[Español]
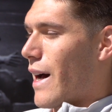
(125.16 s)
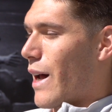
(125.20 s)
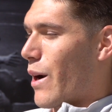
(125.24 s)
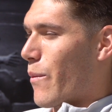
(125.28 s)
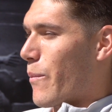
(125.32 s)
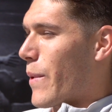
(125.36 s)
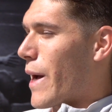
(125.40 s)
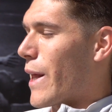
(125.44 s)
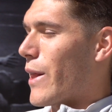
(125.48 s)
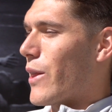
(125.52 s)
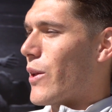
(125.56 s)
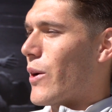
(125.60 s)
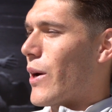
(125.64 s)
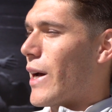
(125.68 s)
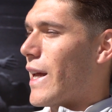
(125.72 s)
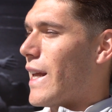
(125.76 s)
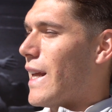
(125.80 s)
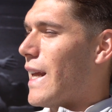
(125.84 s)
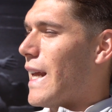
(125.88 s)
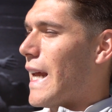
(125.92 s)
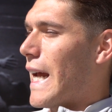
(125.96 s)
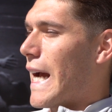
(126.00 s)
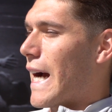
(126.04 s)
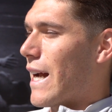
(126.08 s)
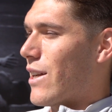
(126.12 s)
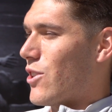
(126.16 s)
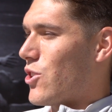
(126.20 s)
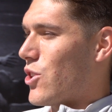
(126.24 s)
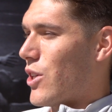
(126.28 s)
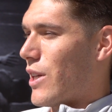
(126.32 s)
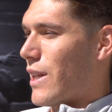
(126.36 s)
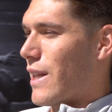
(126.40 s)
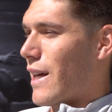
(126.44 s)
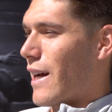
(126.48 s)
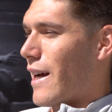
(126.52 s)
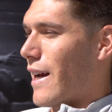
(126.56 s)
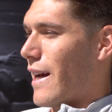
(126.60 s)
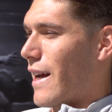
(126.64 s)
armando ahí
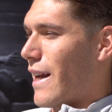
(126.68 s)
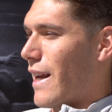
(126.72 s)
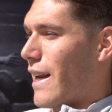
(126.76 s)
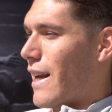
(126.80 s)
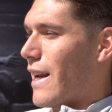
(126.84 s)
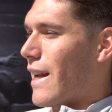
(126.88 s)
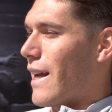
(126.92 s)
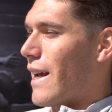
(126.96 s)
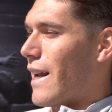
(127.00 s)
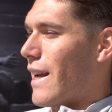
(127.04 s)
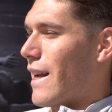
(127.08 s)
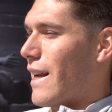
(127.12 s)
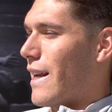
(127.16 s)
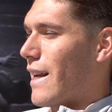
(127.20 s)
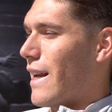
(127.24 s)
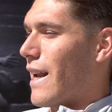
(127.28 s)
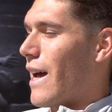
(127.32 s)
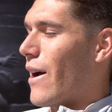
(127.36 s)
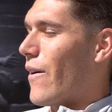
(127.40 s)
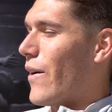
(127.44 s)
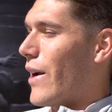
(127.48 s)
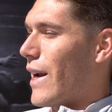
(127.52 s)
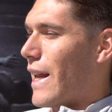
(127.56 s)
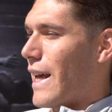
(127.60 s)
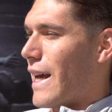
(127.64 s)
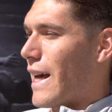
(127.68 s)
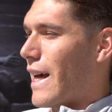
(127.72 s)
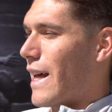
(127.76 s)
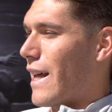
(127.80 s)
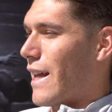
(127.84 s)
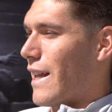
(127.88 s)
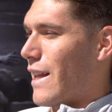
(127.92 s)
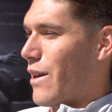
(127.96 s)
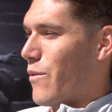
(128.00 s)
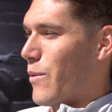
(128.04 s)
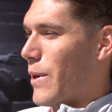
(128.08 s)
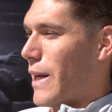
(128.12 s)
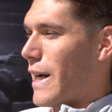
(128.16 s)
canchitas en, la vereda
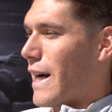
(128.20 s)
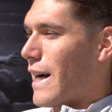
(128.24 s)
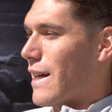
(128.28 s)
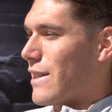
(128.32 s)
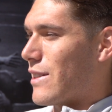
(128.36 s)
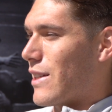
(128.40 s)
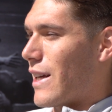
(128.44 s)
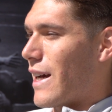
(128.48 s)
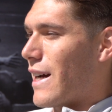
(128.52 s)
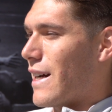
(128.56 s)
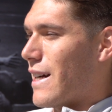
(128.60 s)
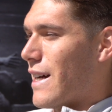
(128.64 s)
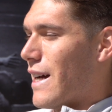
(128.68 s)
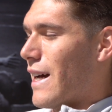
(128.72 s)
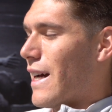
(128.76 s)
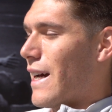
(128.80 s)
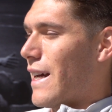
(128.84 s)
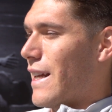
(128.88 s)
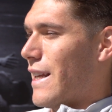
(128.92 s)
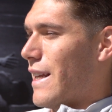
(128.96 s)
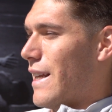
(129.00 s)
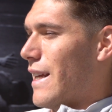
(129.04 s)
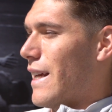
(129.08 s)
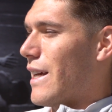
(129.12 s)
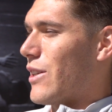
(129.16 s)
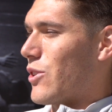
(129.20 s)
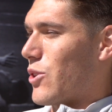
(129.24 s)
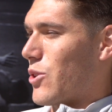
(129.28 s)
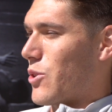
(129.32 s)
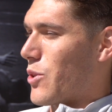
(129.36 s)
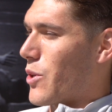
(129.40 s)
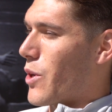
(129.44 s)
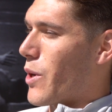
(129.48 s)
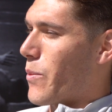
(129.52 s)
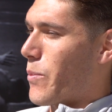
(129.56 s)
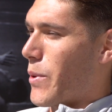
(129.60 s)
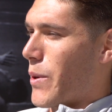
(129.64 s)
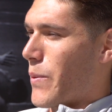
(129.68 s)
de, mi casa y
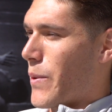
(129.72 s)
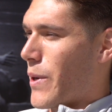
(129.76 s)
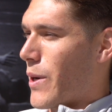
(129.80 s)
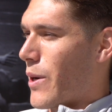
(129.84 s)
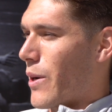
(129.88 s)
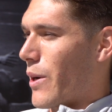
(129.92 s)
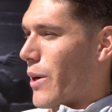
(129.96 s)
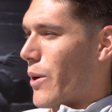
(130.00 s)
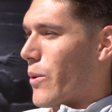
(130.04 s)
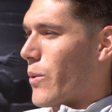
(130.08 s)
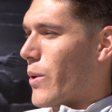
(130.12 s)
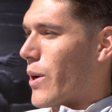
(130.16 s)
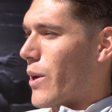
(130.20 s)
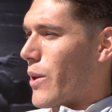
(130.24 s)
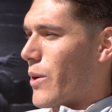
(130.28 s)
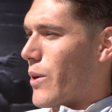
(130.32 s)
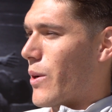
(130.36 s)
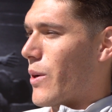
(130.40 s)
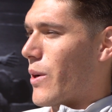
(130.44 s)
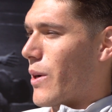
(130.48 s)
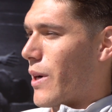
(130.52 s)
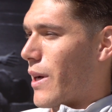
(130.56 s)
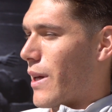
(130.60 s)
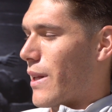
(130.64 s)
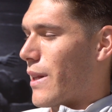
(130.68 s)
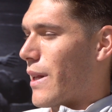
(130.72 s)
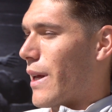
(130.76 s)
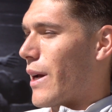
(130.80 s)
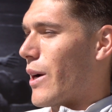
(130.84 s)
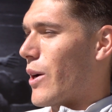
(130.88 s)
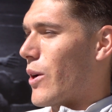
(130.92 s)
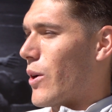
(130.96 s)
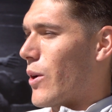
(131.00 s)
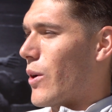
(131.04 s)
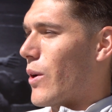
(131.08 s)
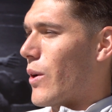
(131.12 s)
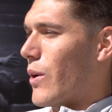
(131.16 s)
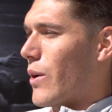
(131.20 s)
esos son los primeros recuerdos que
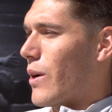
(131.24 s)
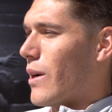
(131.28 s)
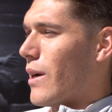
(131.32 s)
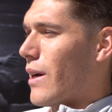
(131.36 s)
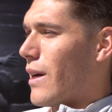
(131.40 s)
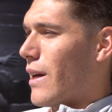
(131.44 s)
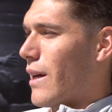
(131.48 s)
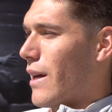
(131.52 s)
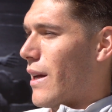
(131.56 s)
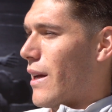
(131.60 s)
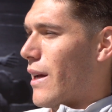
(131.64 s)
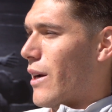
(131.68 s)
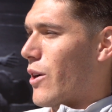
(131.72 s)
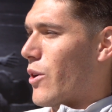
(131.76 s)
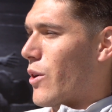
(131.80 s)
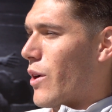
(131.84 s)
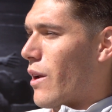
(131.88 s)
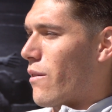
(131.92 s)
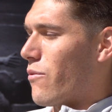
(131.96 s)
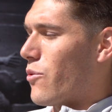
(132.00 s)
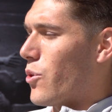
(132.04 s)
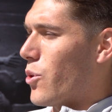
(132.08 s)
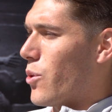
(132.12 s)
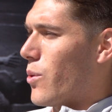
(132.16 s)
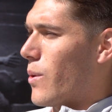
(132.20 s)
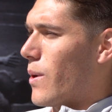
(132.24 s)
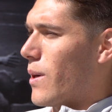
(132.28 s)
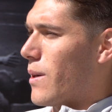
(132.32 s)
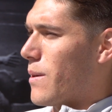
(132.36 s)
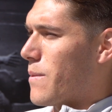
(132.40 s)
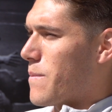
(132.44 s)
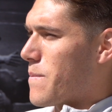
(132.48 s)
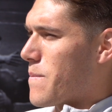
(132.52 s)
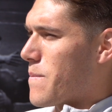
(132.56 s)
tengo eh, con el fútbol.